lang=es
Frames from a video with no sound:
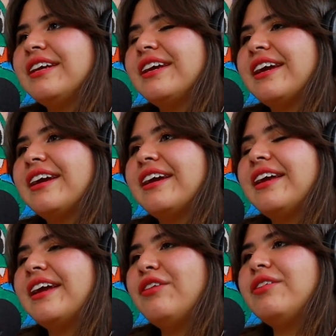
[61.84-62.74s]
y que,
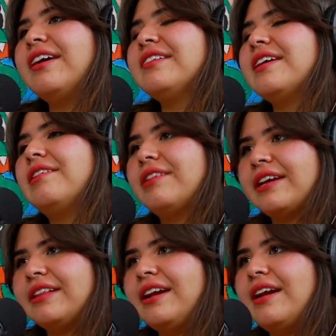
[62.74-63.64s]
y que no tengas que
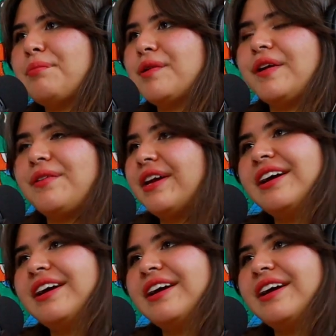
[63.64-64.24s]
conectarla porque no hay,